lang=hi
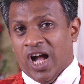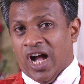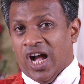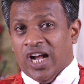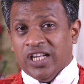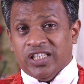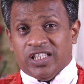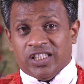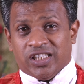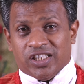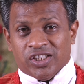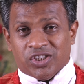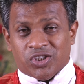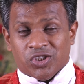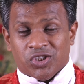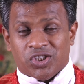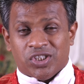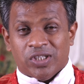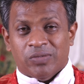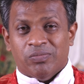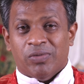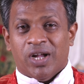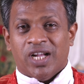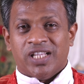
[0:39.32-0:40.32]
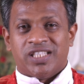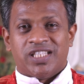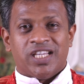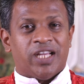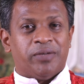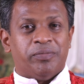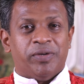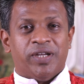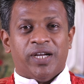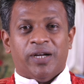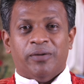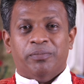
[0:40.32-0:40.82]
आज के
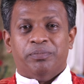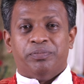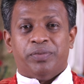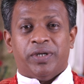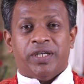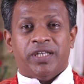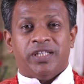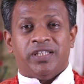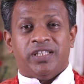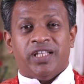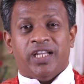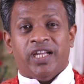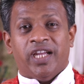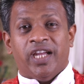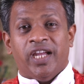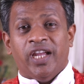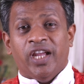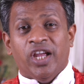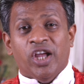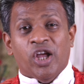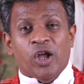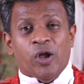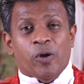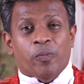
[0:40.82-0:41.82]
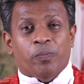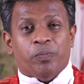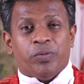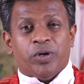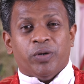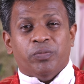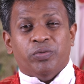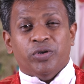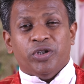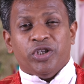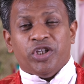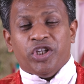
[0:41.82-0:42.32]
सुसमाचार में हम पढ़ते हैं
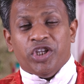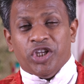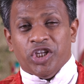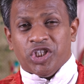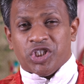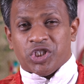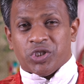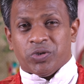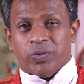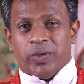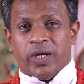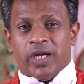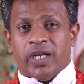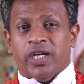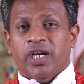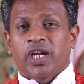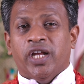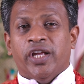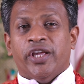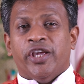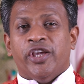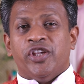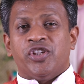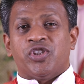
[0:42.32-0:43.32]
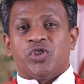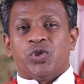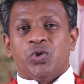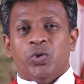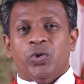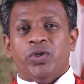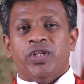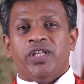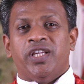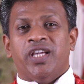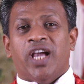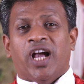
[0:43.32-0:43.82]
प्रभु ईश्वर इस
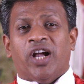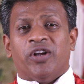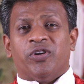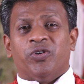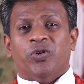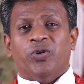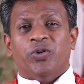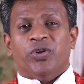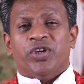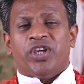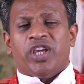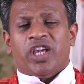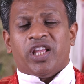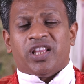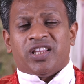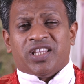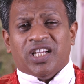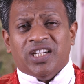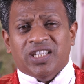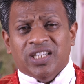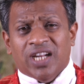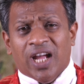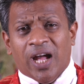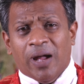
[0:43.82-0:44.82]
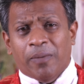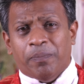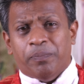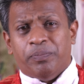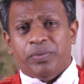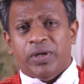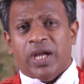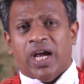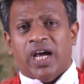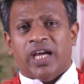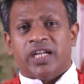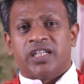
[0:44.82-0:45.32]
दुनिया को इतना
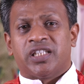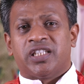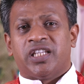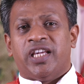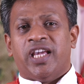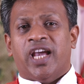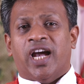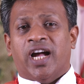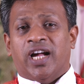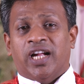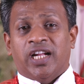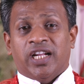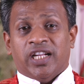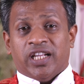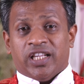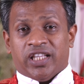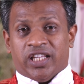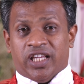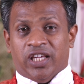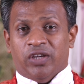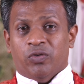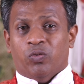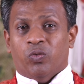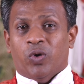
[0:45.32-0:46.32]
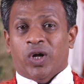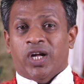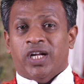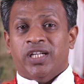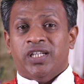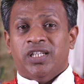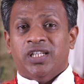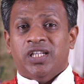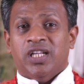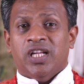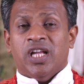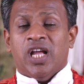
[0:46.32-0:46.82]
प्यार किया कि
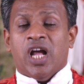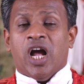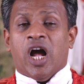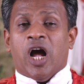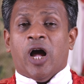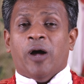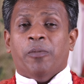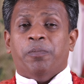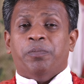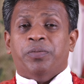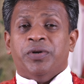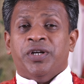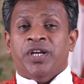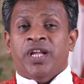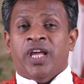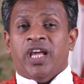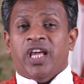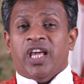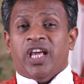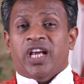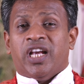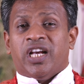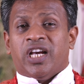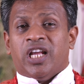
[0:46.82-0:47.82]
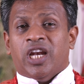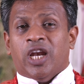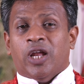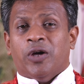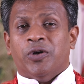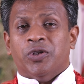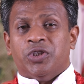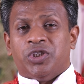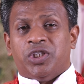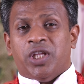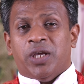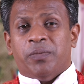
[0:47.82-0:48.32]
वह अपने
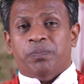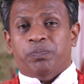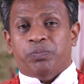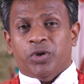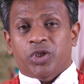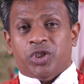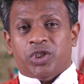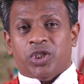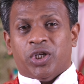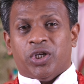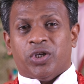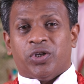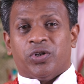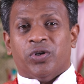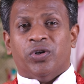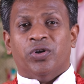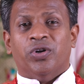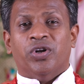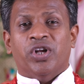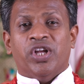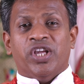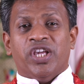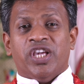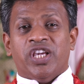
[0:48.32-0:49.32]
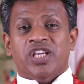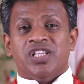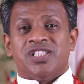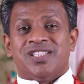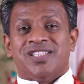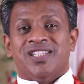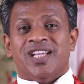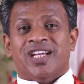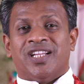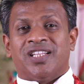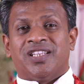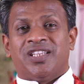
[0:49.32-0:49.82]
इकलौते पुत्र को इस
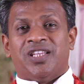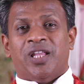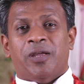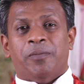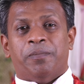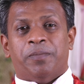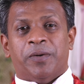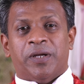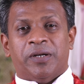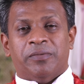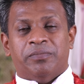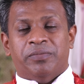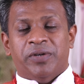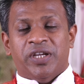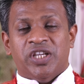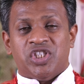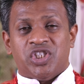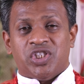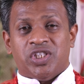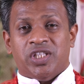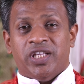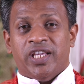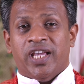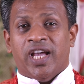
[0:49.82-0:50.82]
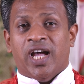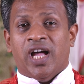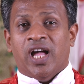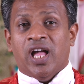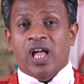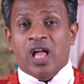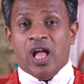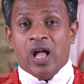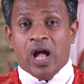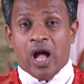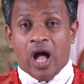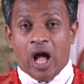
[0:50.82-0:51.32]
धरती पर बेच दिया
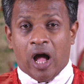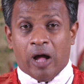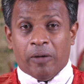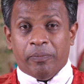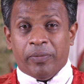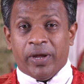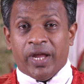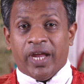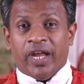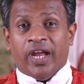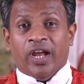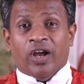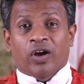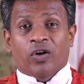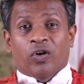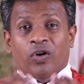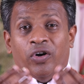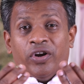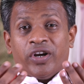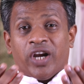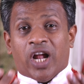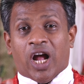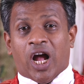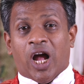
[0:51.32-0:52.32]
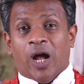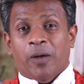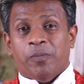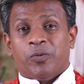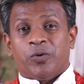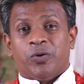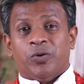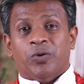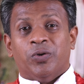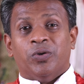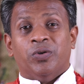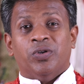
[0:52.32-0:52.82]
हमें और
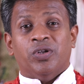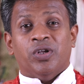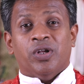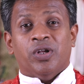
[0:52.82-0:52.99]
आपको